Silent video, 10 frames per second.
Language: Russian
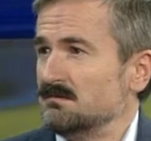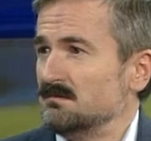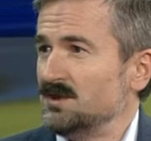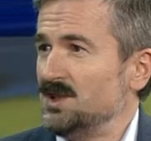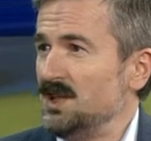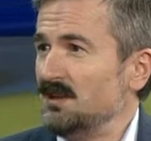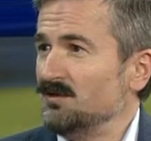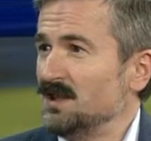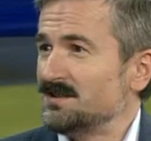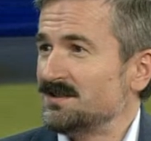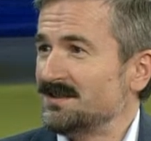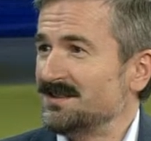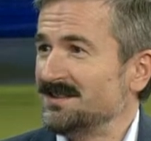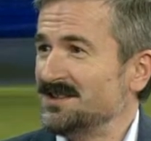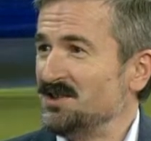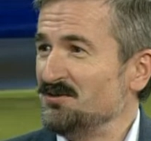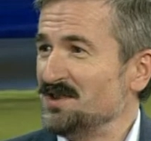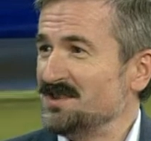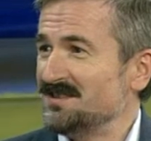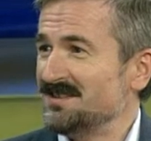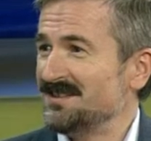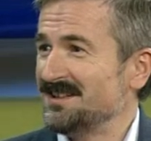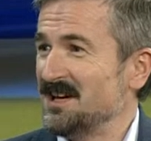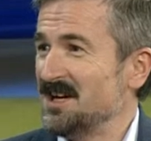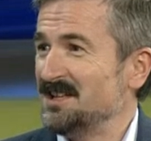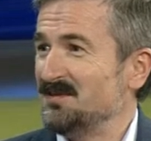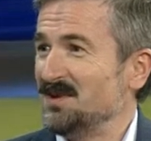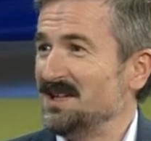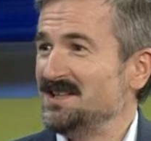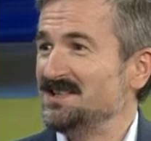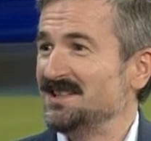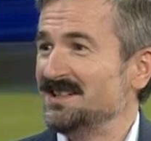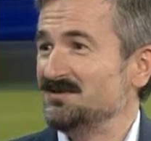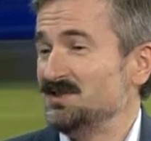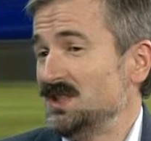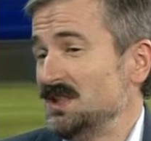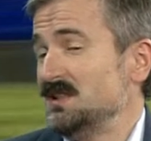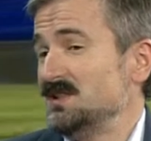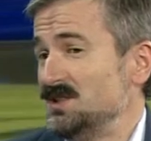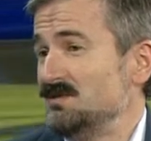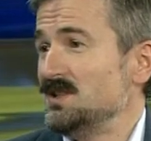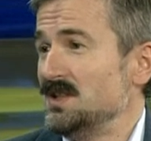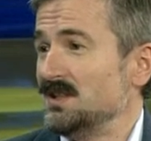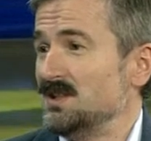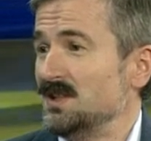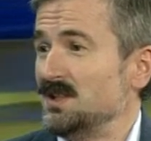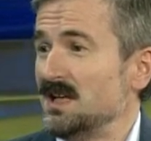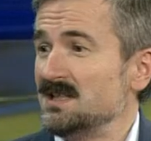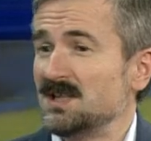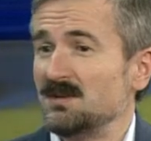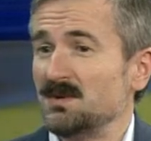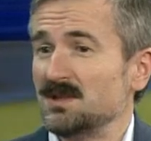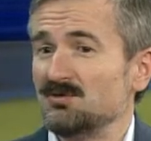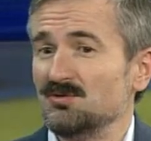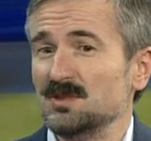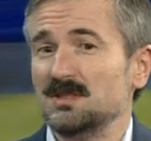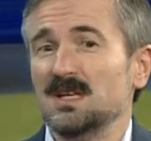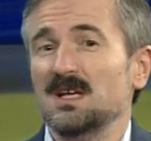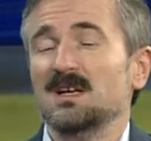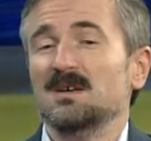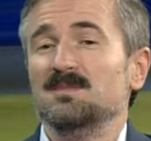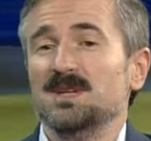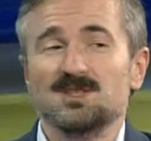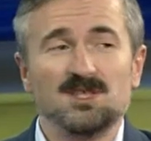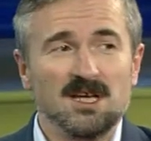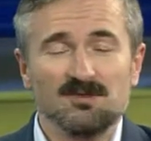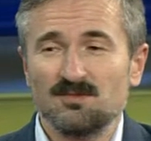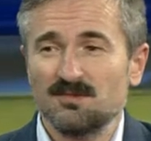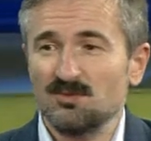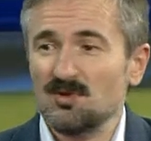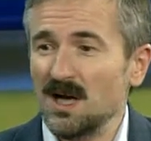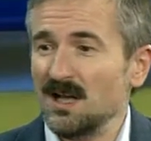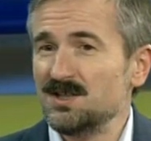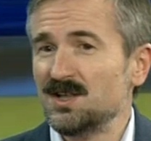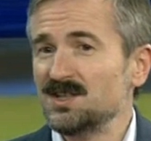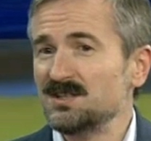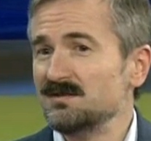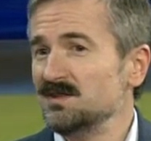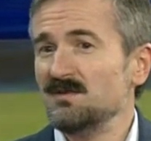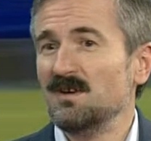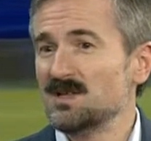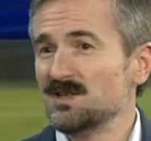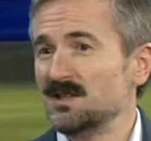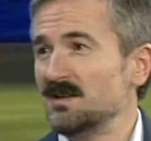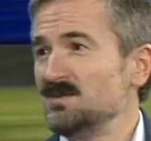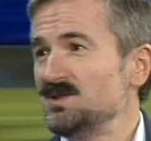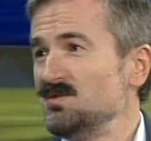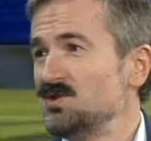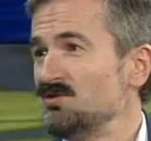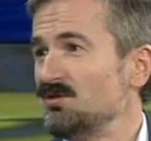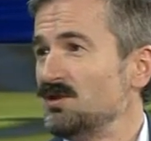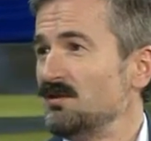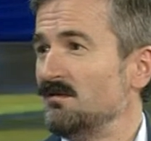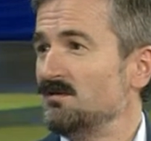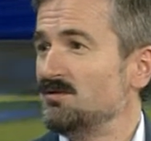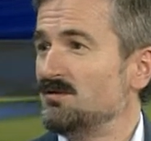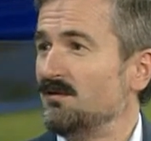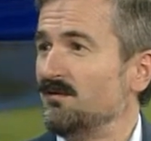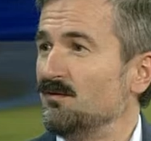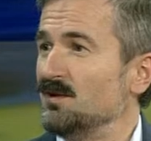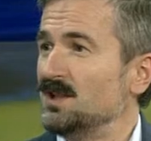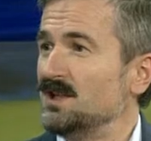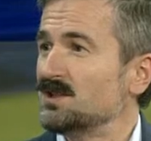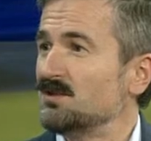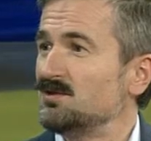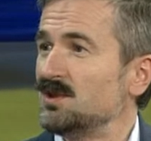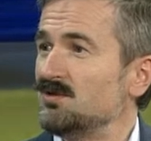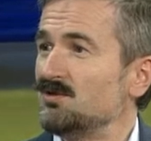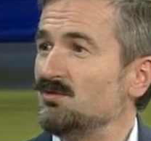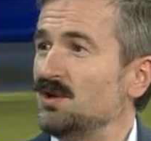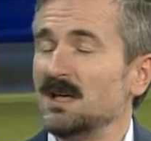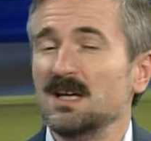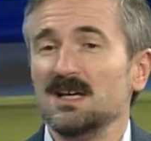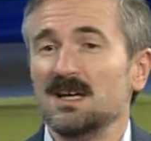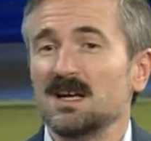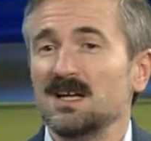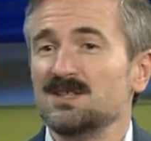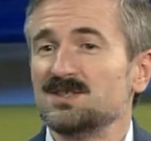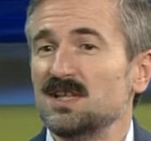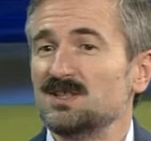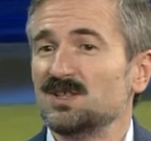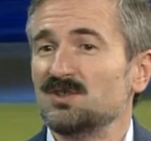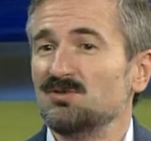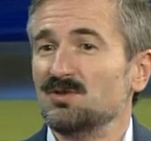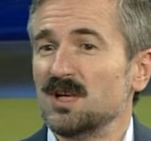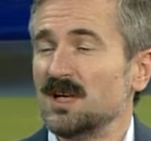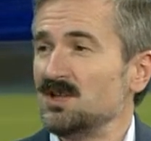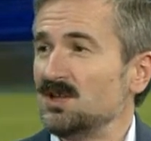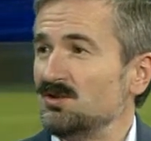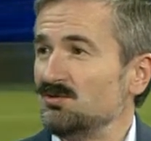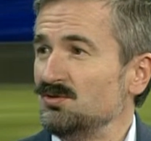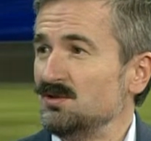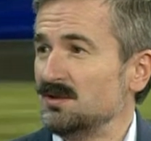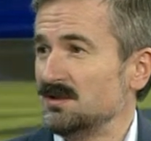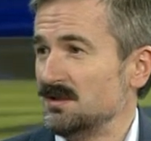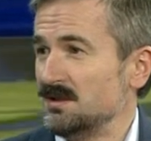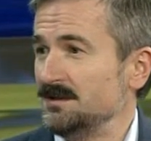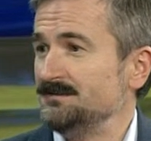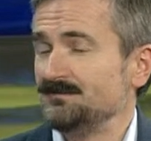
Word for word: где у нас, э, где у нас э, какая-то политика? То есть это действительно дилетантский подход. Приезжают бухгалтеры, из, неважно, там, из Международного валютного фонда, из какой-то другой организации донора, и диктуют э,